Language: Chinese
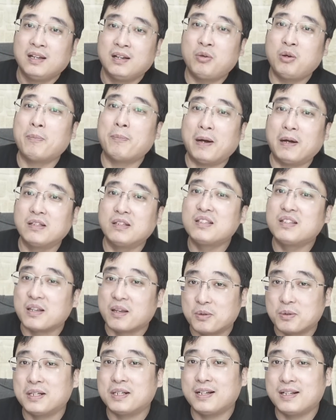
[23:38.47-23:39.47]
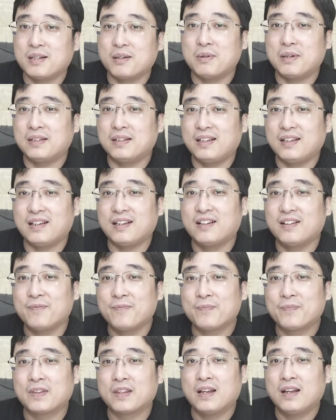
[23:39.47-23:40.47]
会帮你解决这些问题？
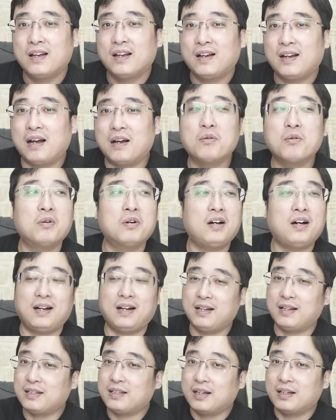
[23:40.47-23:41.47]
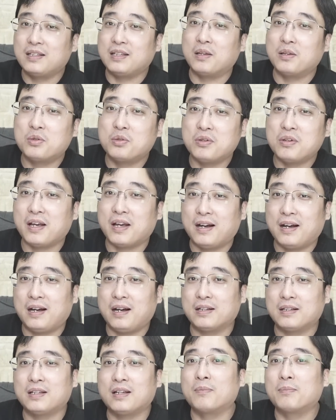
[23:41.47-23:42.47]
韩国啊，像尹旭悦
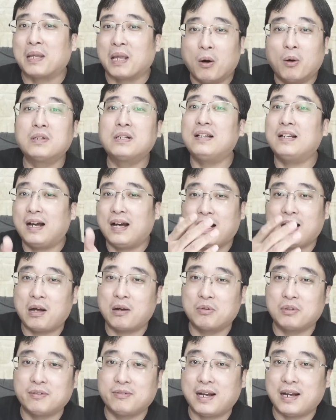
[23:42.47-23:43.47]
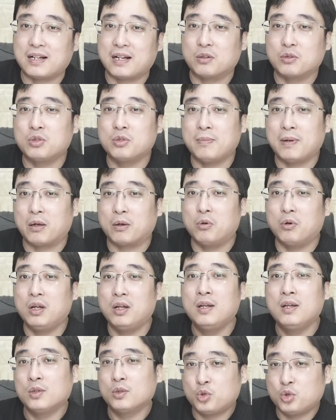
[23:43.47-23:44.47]
啊，像朴振啊，韩国的外长去美国
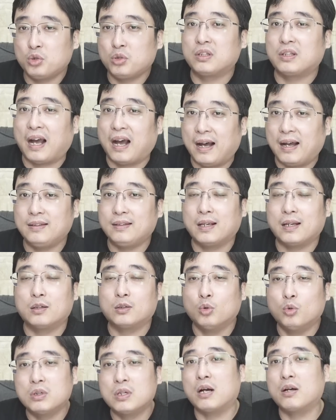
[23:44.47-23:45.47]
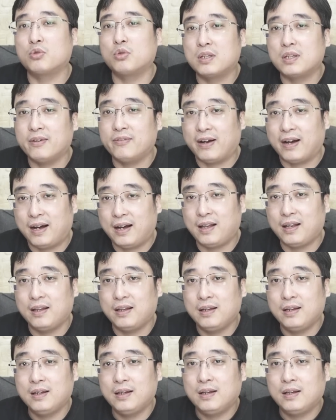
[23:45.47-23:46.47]
去谈那个通胀削减法案，
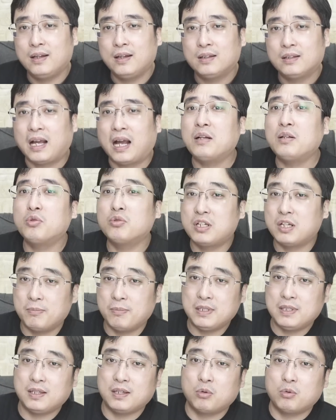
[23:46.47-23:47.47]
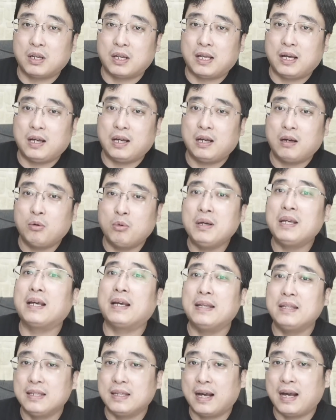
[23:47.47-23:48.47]
谈出什么结果了？会
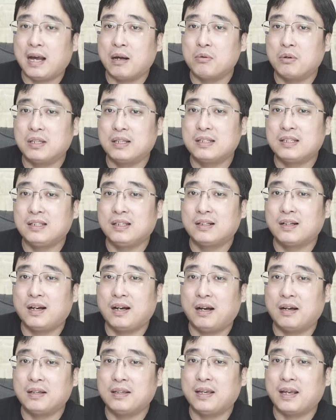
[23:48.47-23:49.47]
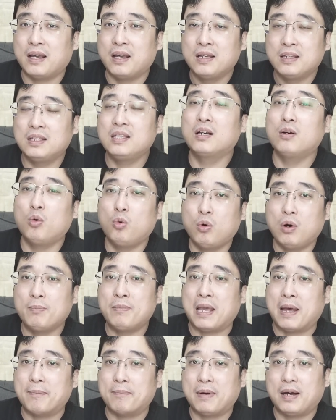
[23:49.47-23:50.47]
给你韩国的汽车行业一个豁
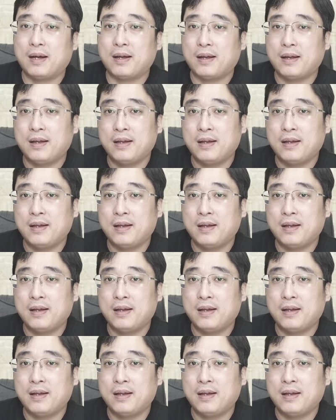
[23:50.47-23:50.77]
免吗？